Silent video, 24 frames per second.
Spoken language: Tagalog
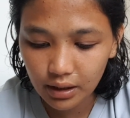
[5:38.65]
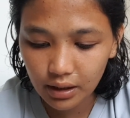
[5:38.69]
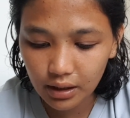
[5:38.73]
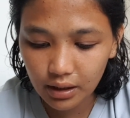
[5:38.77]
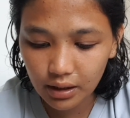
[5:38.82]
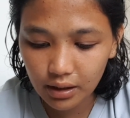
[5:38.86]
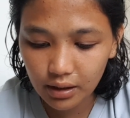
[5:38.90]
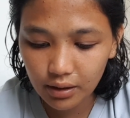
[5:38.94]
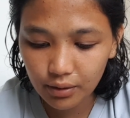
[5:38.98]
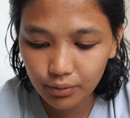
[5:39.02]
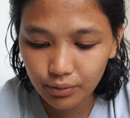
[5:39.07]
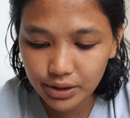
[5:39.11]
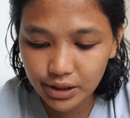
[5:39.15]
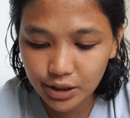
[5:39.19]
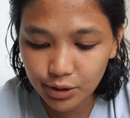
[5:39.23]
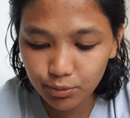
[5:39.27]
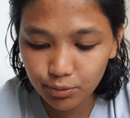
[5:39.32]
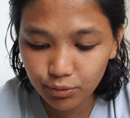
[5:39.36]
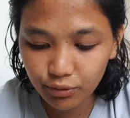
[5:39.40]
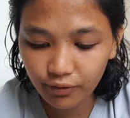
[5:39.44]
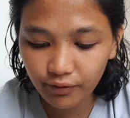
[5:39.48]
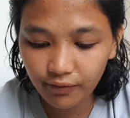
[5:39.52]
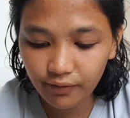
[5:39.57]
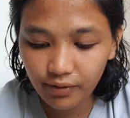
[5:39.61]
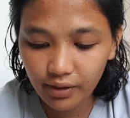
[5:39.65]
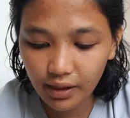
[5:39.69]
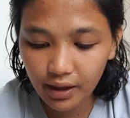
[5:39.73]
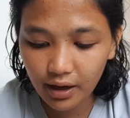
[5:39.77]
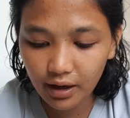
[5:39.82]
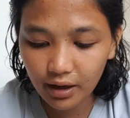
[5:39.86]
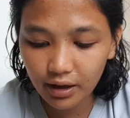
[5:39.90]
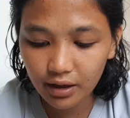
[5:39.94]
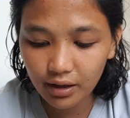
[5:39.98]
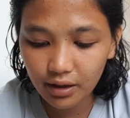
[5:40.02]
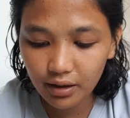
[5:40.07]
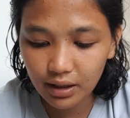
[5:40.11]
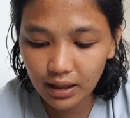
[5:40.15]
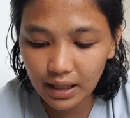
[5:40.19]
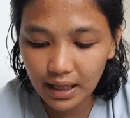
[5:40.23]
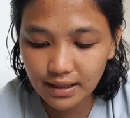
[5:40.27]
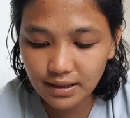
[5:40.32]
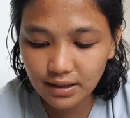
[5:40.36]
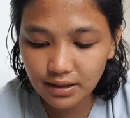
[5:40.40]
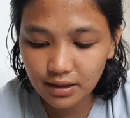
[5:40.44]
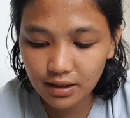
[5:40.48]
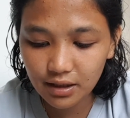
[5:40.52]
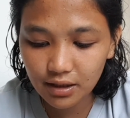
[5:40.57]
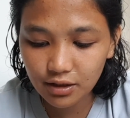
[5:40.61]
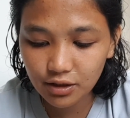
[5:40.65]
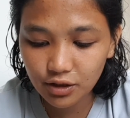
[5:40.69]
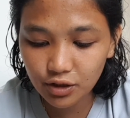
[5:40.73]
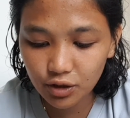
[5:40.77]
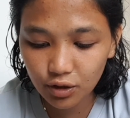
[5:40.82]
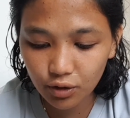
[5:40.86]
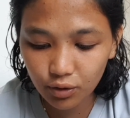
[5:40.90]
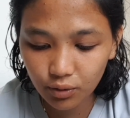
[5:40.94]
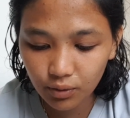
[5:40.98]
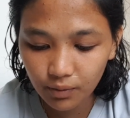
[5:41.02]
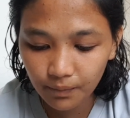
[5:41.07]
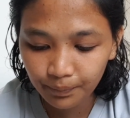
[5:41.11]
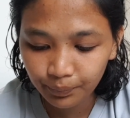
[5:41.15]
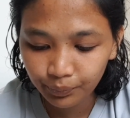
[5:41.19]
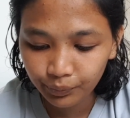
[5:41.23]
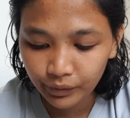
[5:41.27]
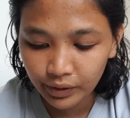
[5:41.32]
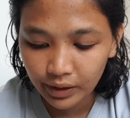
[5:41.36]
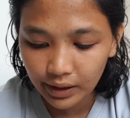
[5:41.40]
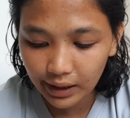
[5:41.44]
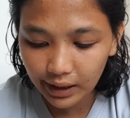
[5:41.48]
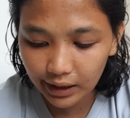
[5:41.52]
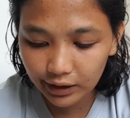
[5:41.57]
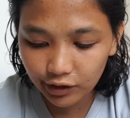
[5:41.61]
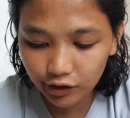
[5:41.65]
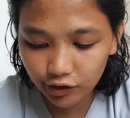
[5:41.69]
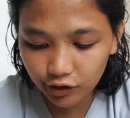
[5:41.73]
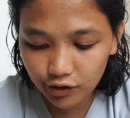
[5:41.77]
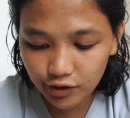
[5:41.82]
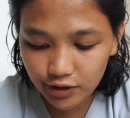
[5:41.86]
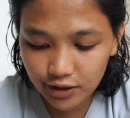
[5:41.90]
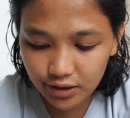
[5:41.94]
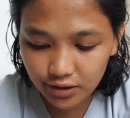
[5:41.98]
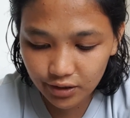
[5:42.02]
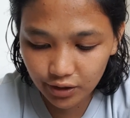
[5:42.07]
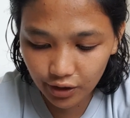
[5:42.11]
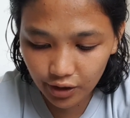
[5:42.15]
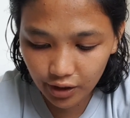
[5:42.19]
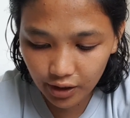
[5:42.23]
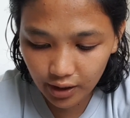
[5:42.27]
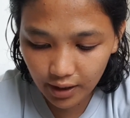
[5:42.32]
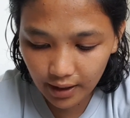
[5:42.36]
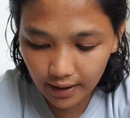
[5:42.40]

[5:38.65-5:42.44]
Uh, was moved there last year. So, ano to si sir?